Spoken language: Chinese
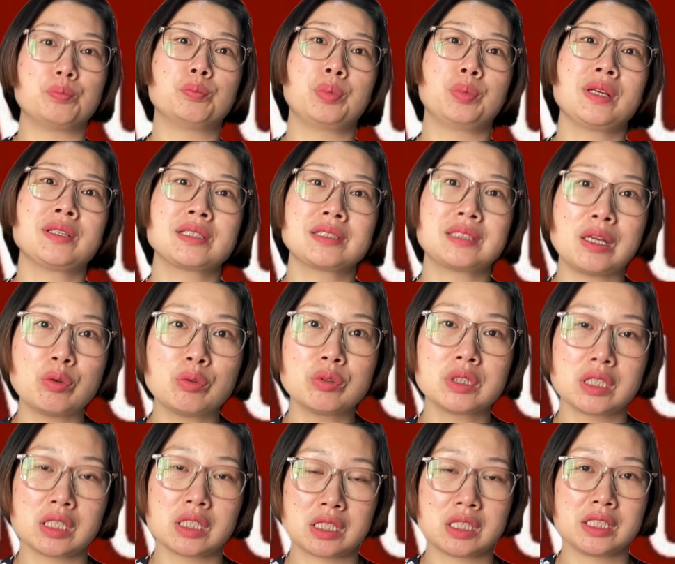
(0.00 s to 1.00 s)
不要是耽误
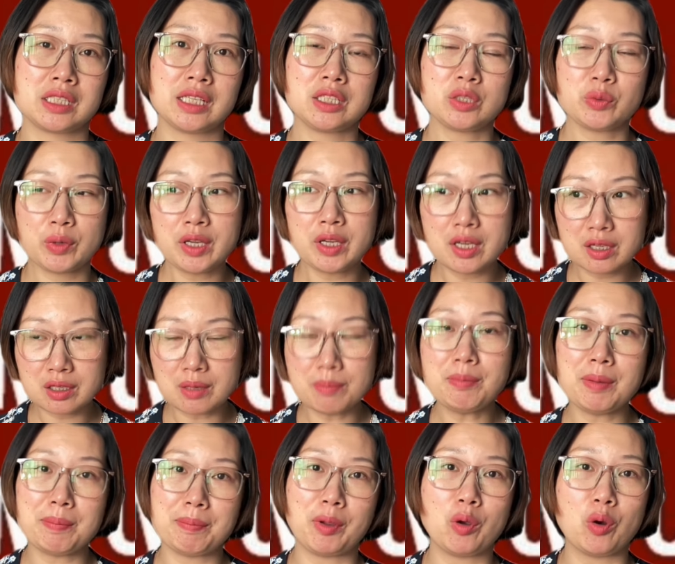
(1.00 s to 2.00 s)
这个时间，因为根
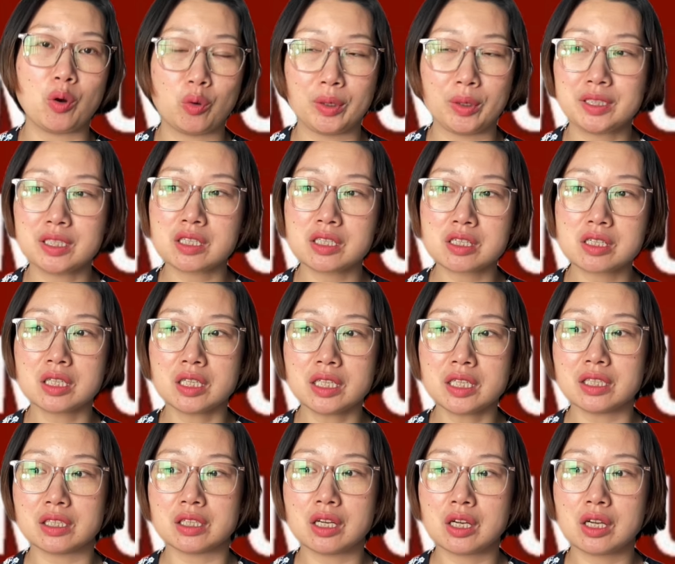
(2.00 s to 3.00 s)
本没有回天之
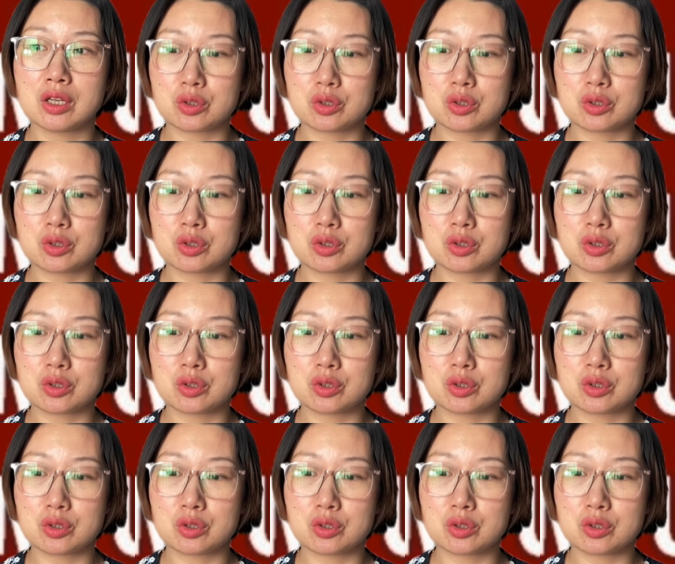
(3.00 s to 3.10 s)
力，